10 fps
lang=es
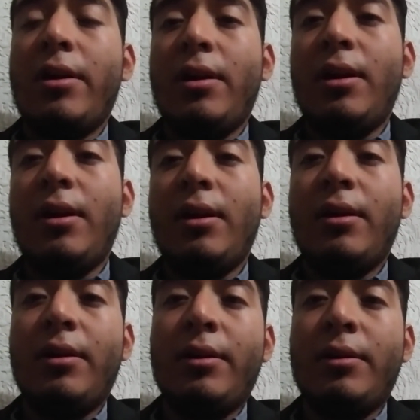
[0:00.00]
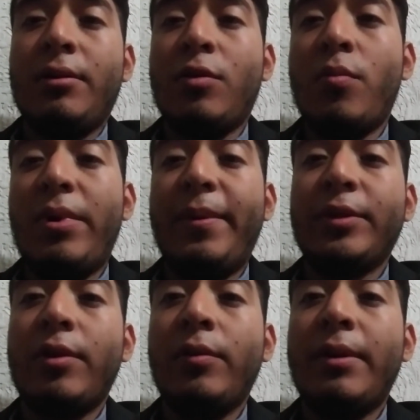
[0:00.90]
el
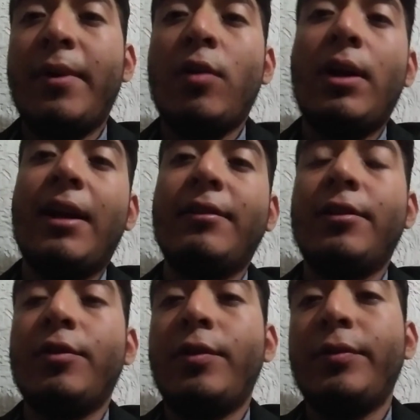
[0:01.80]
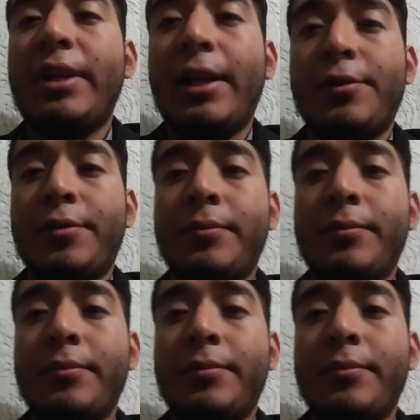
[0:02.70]
cumplimiento de un deber o el ejercicio de un derecho.